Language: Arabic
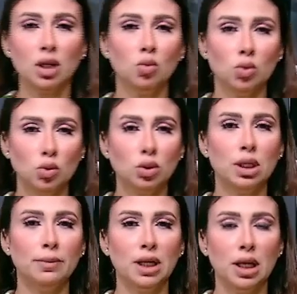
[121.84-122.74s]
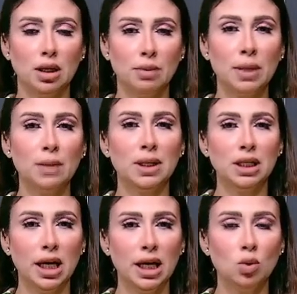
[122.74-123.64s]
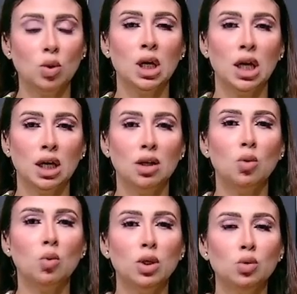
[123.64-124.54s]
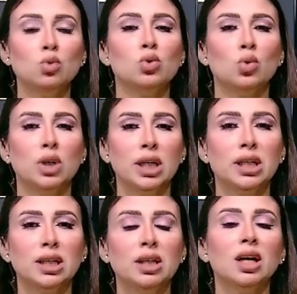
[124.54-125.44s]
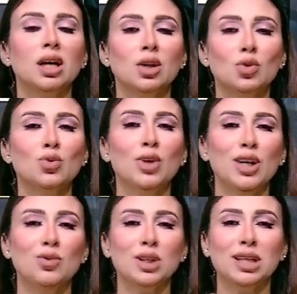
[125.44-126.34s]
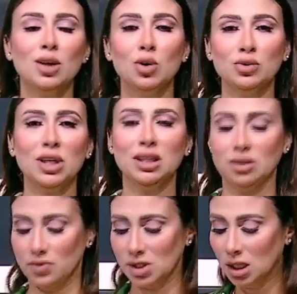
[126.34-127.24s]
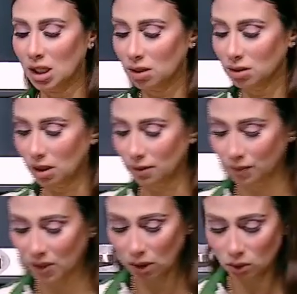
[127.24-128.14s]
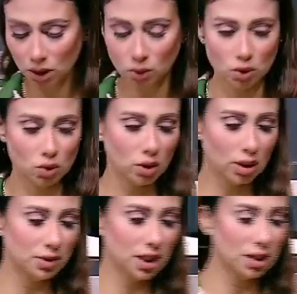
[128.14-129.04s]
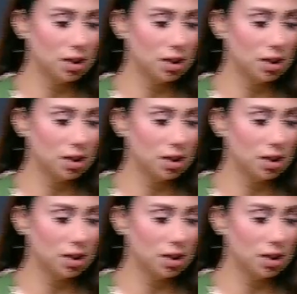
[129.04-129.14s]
ولون الملبل الحلو اللي هو لونه سكري كده لونه حلو كده ويفتح النفس طيب تعالوا ناخد السكر بتاعنا